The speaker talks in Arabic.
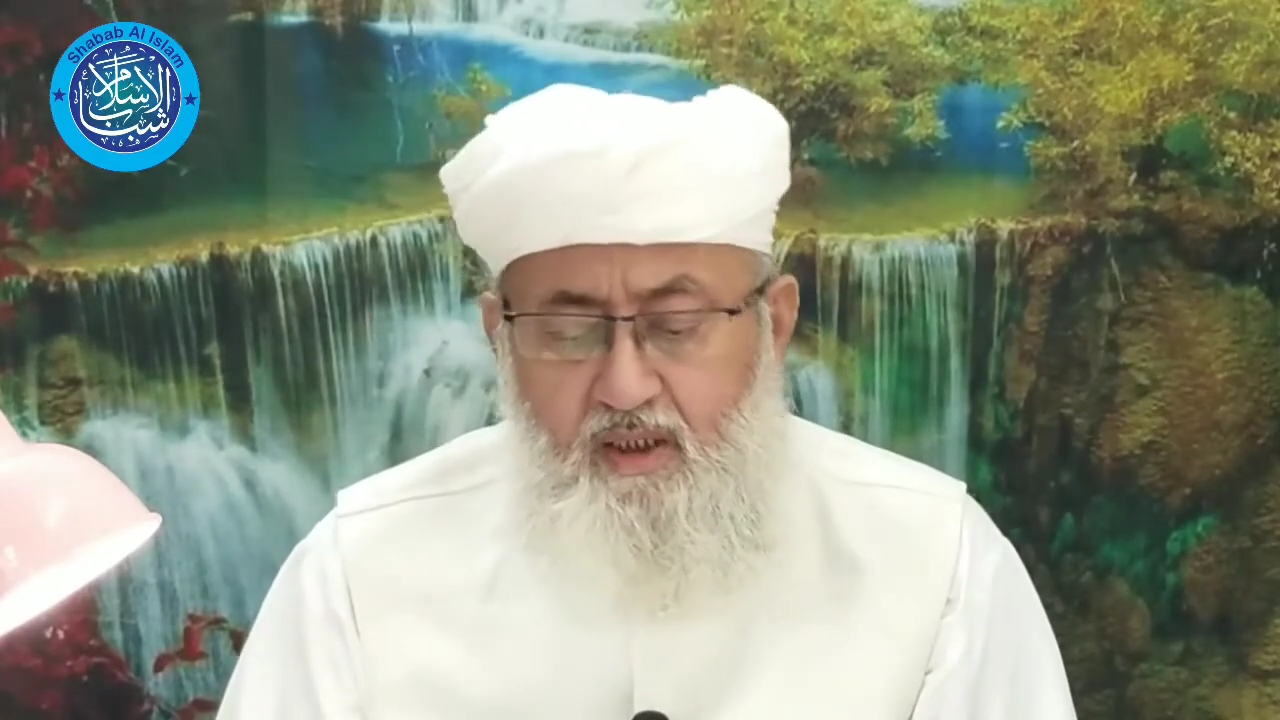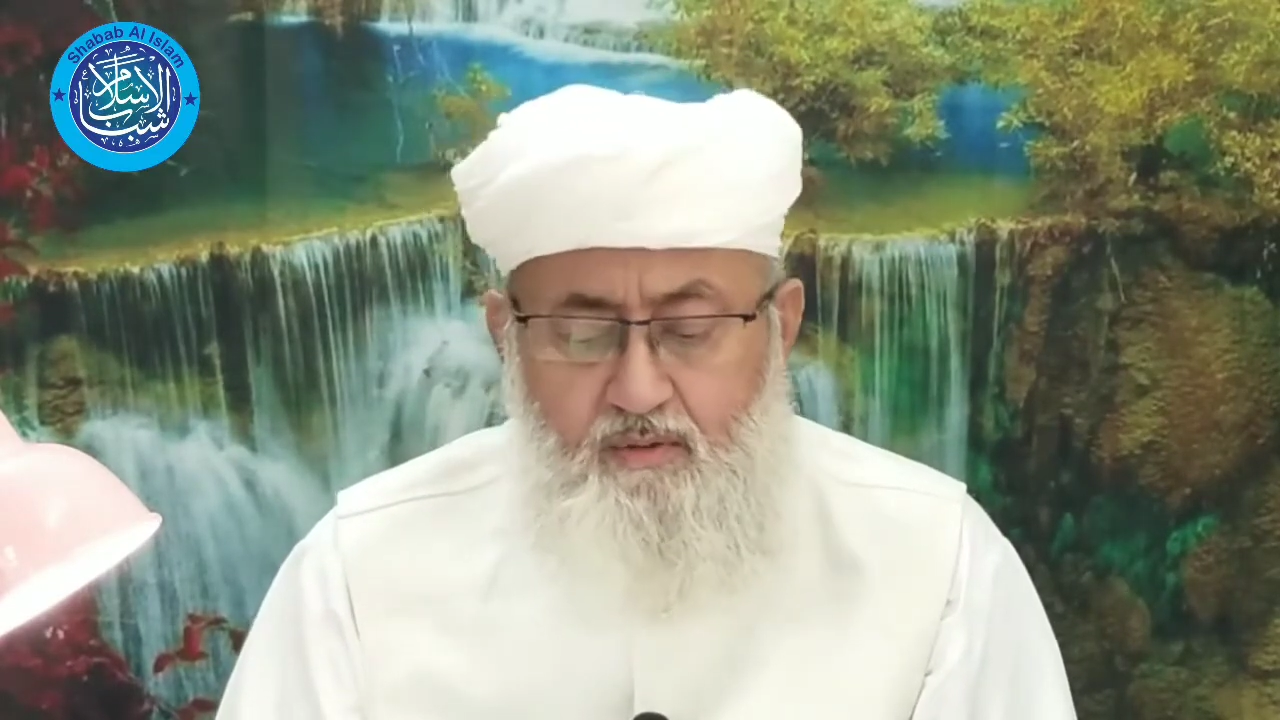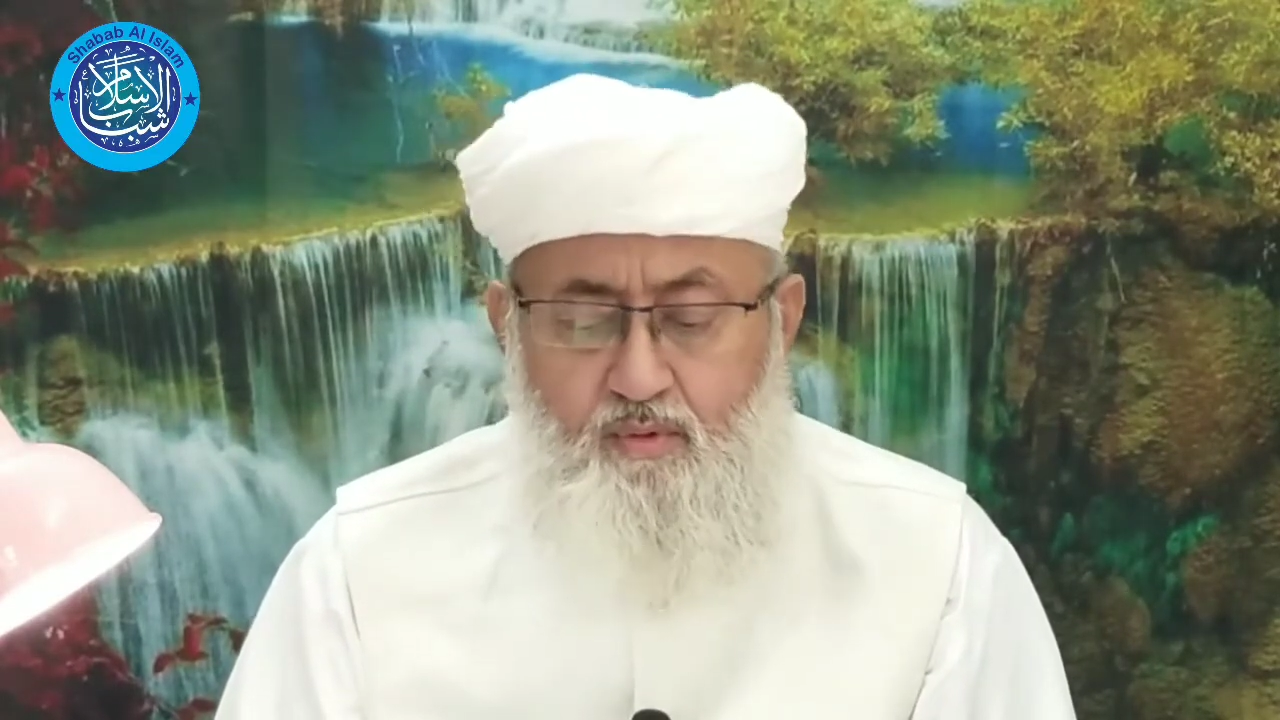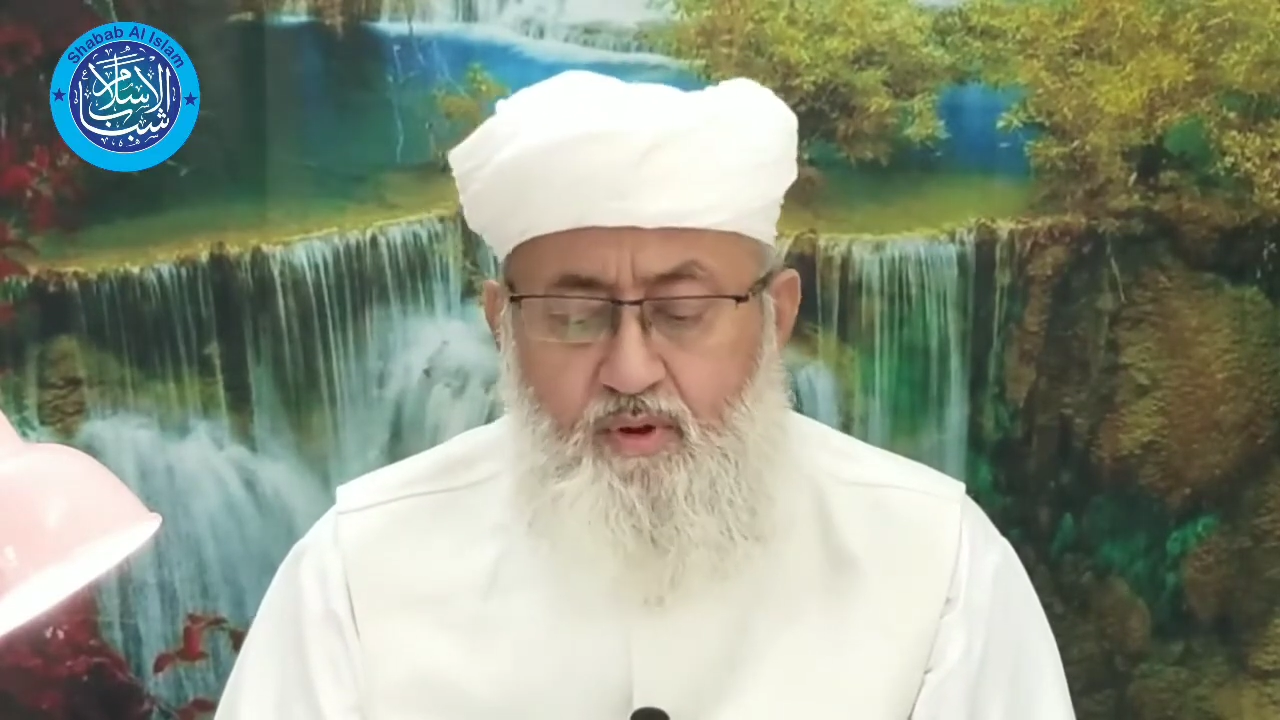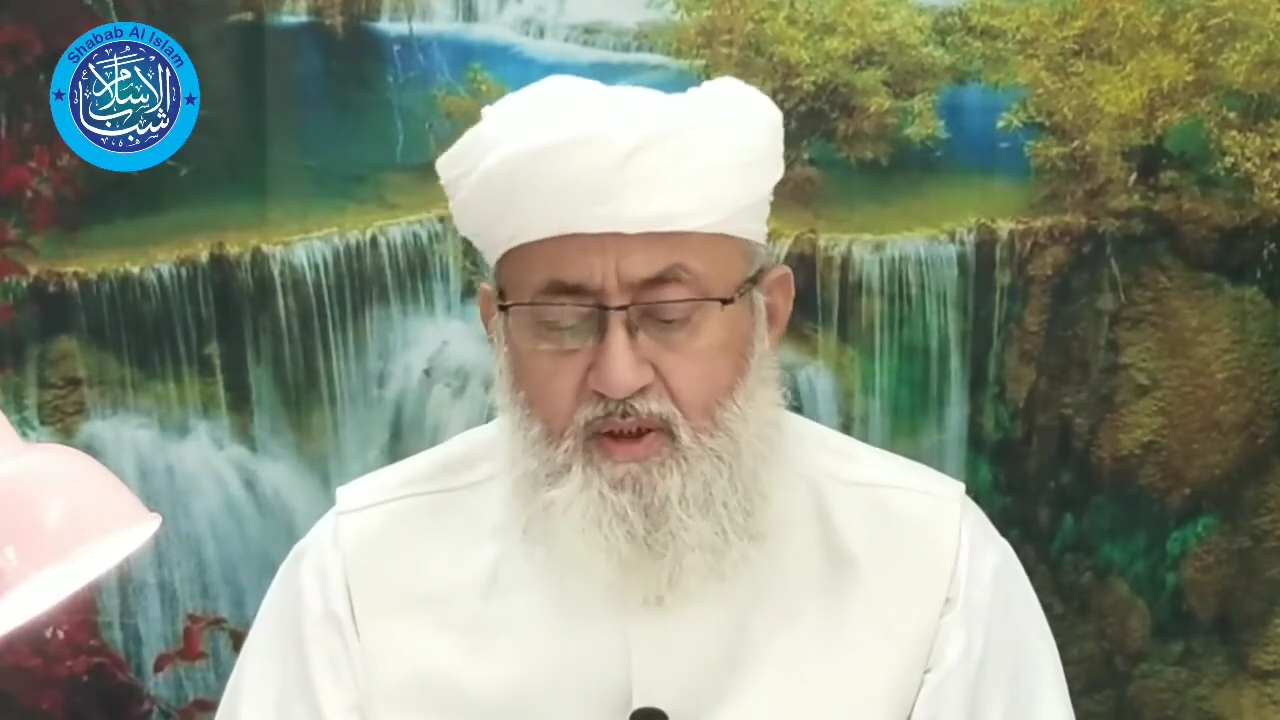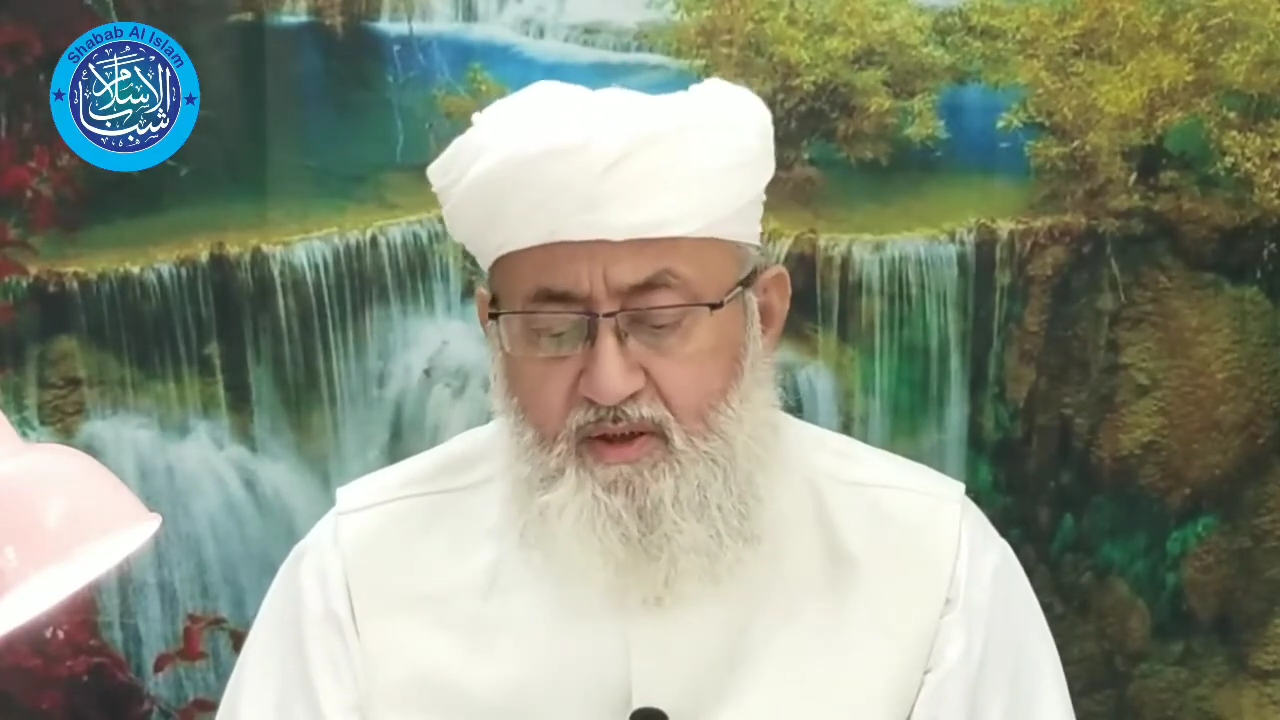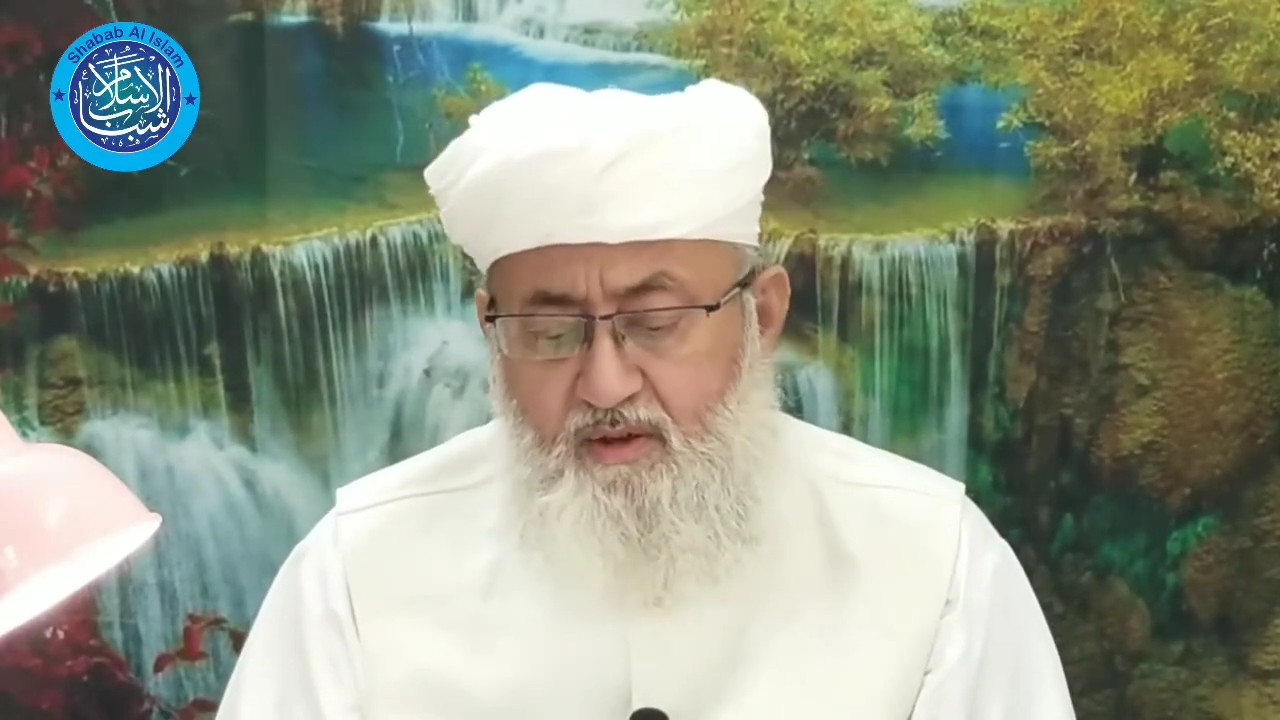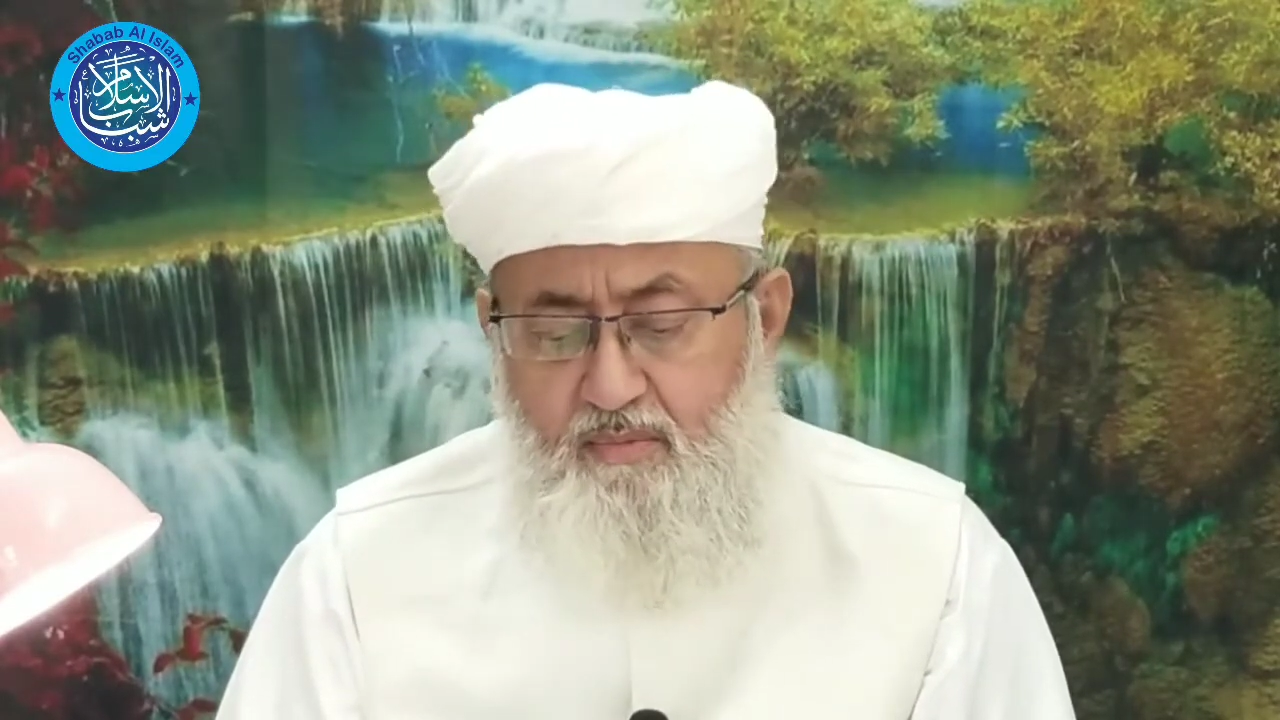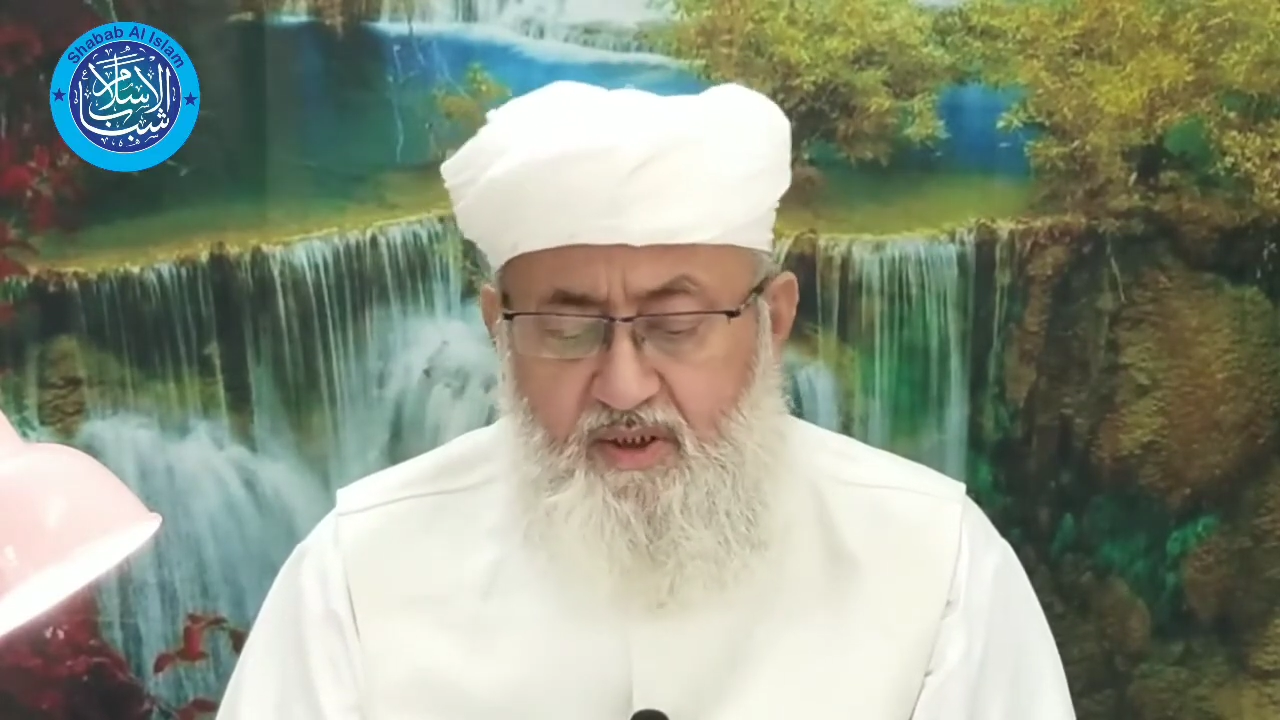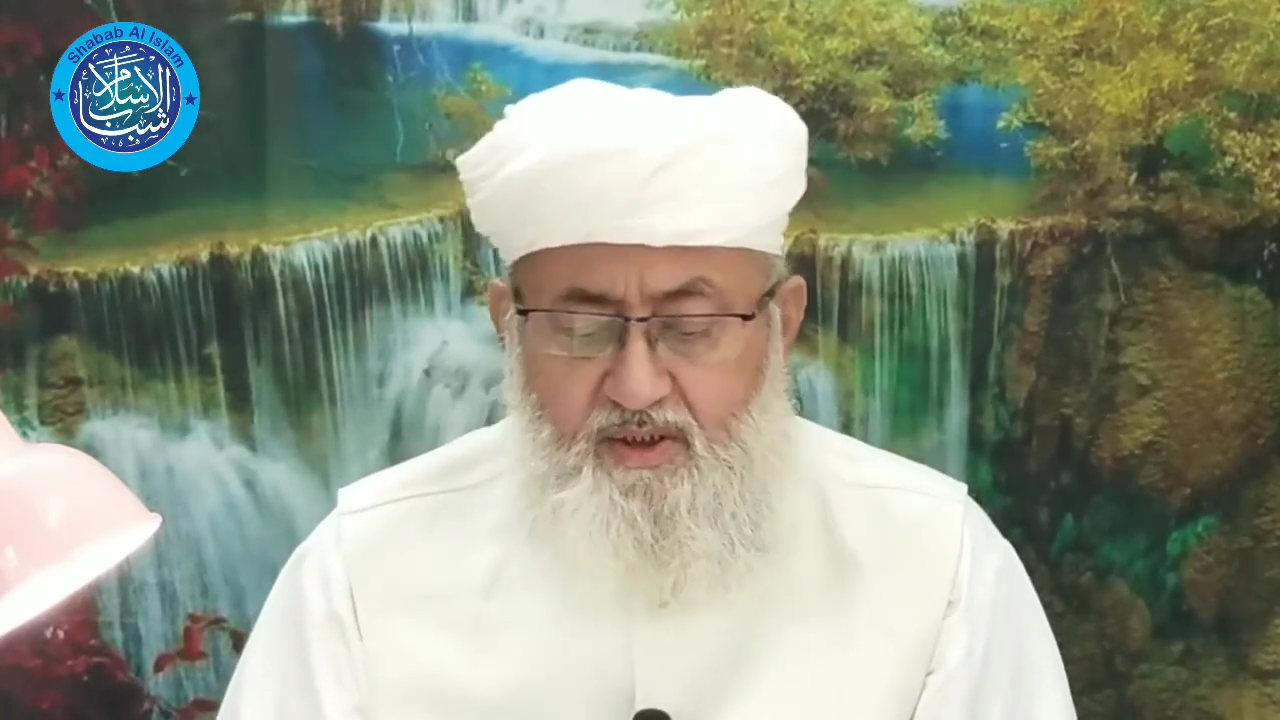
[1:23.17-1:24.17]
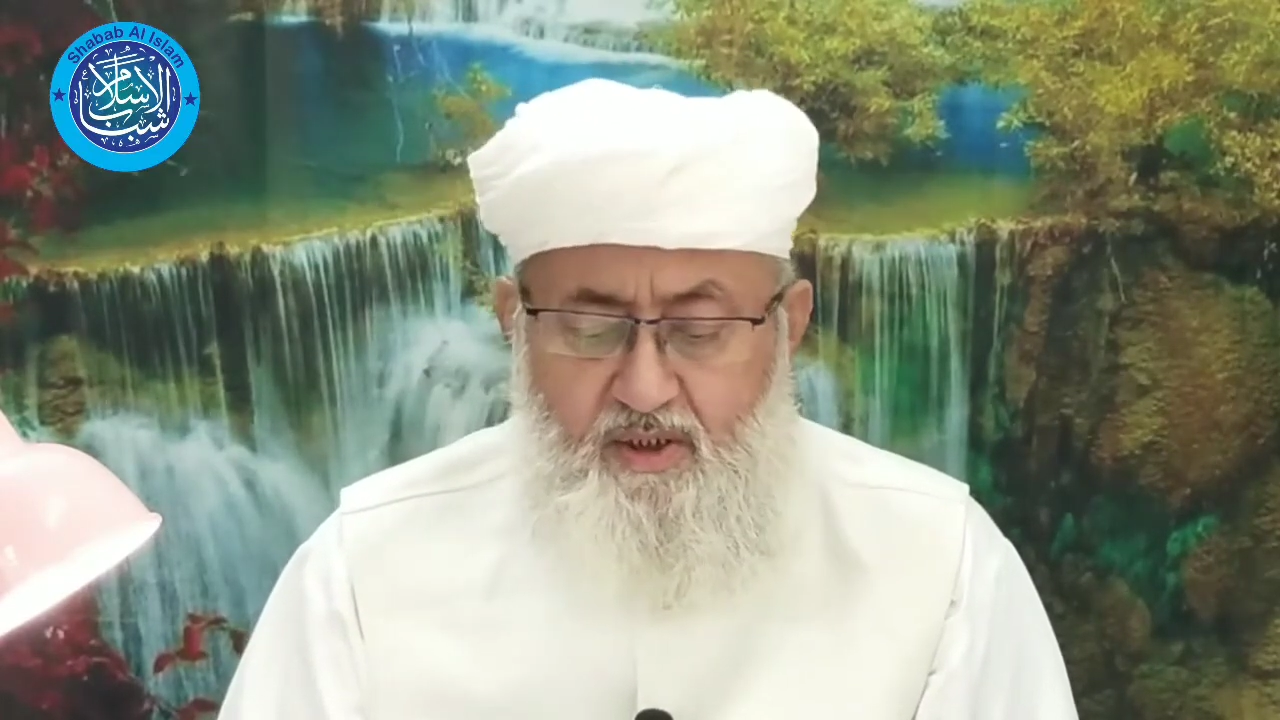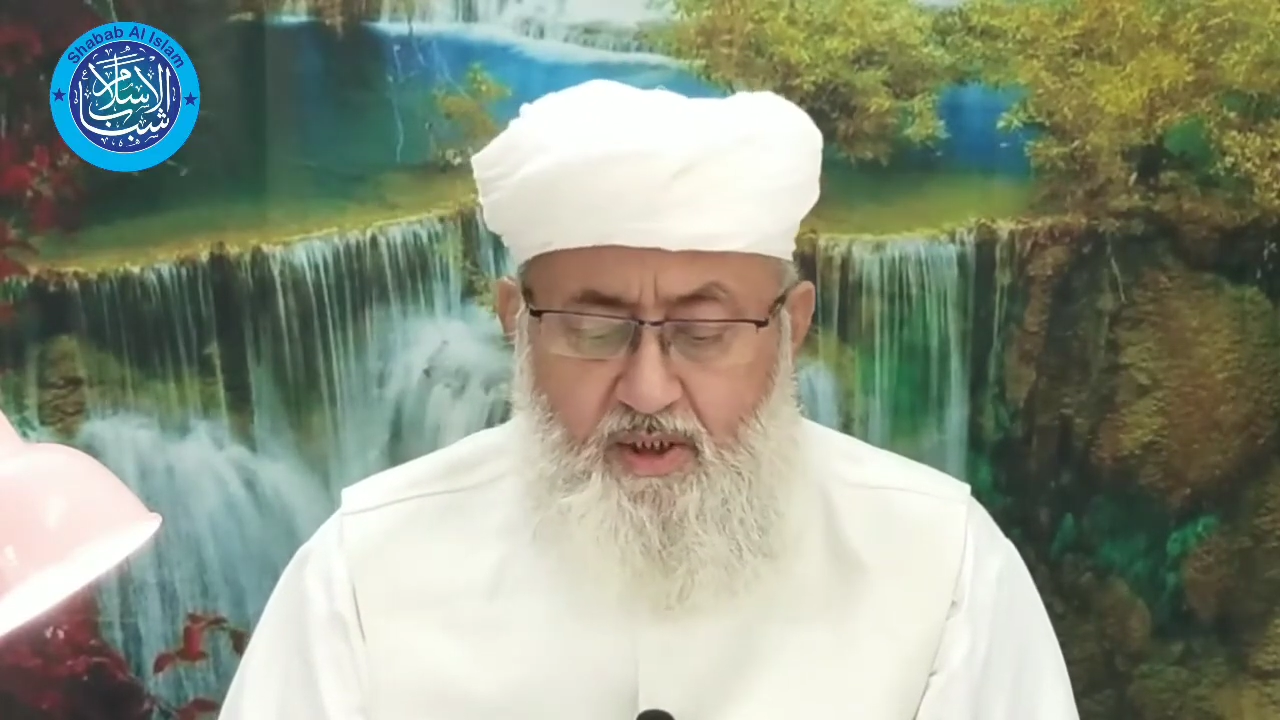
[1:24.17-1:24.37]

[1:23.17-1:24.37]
العهد الذي